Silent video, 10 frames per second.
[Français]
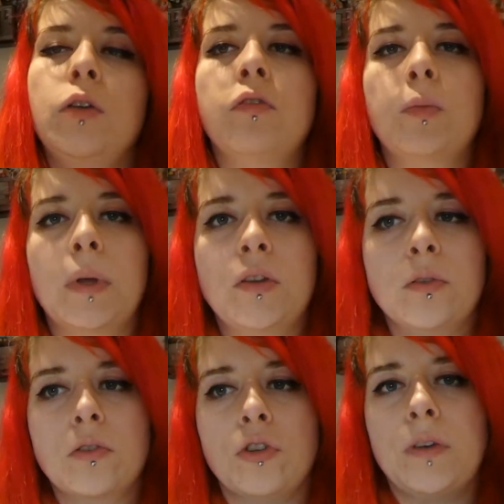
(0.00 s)
le vlog maintenant
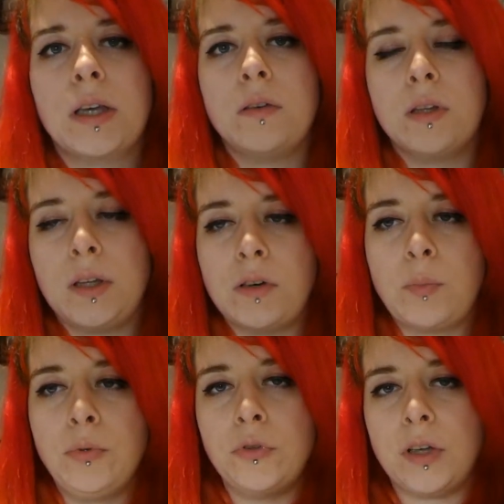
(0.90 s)
parce que je vais rien en avoir
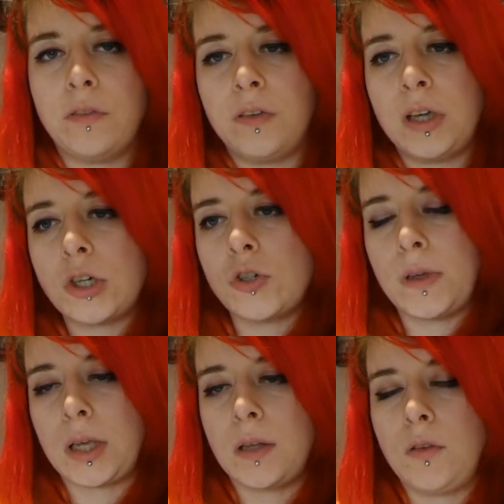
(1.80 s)
plus à faire. Je vais
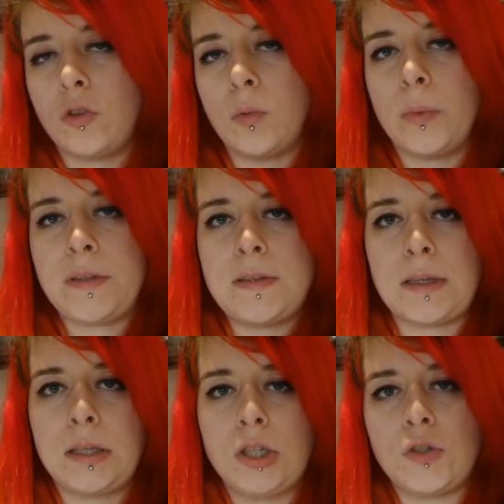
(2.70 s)
regarder sûrement ma
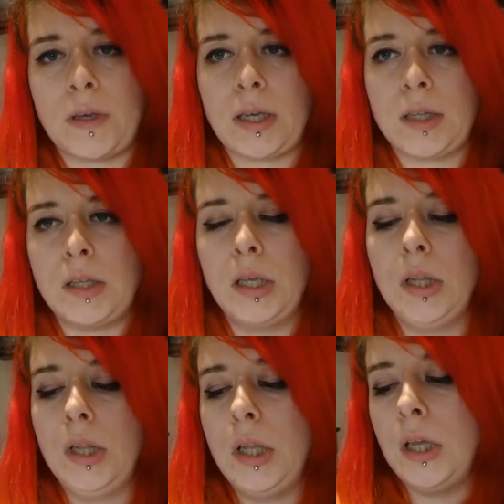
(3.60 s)
série, je vais regarder
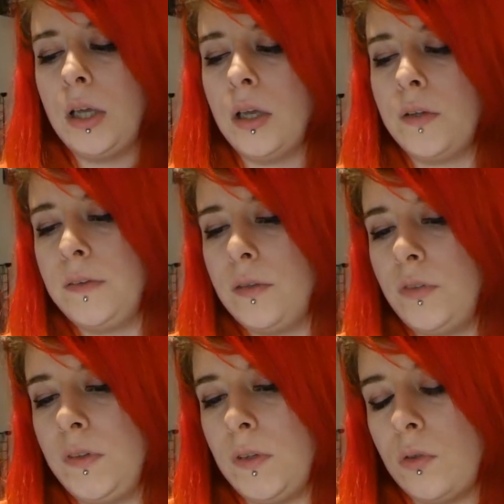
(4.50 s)
euh, des
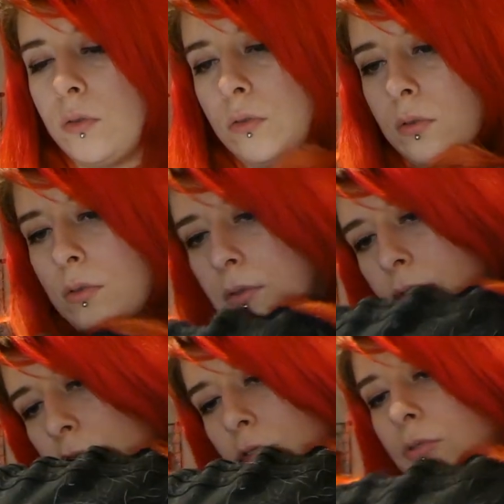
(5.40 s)
vidéos,
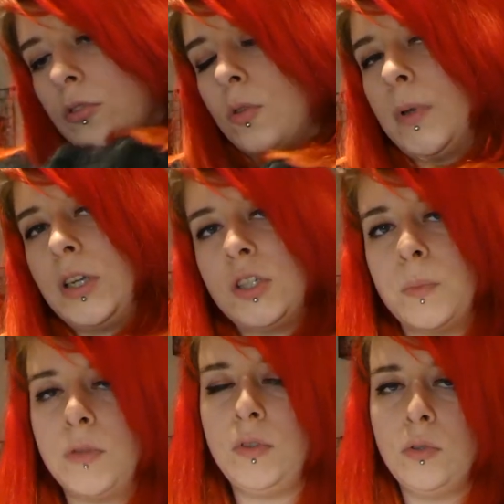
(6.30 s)
sachant que bah là j'ai
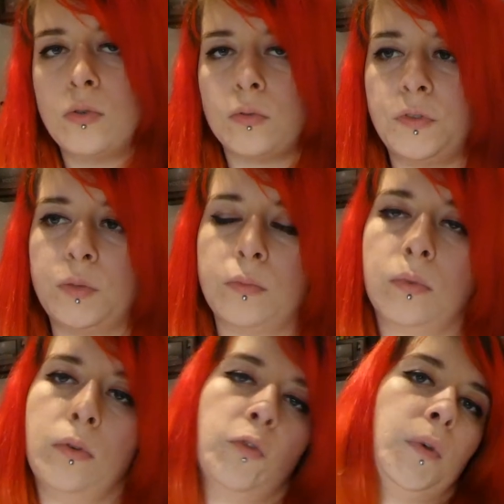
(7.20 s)
pas de vidéo
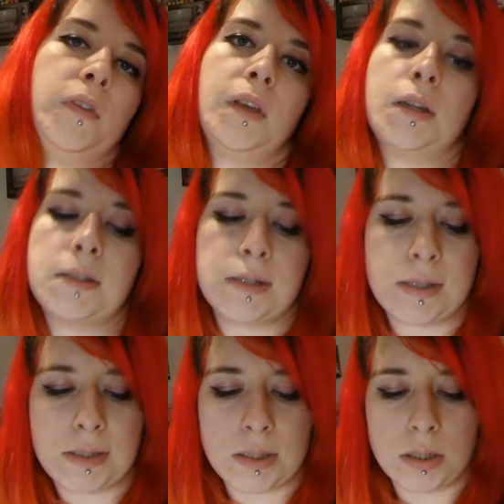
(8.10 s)
confinement spéciale
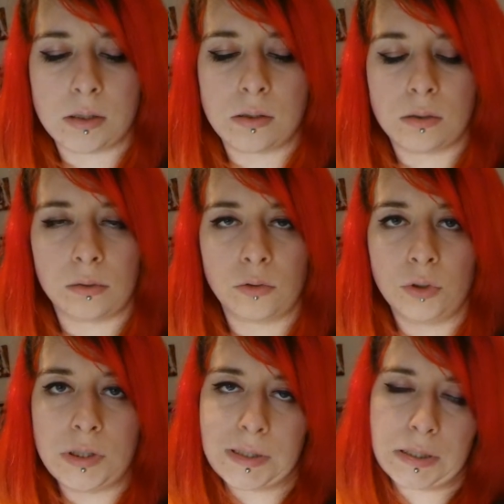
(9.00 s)
Cécile euh, de
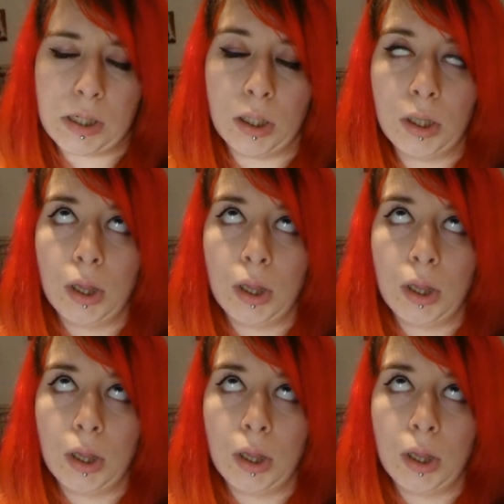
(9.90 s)
Missila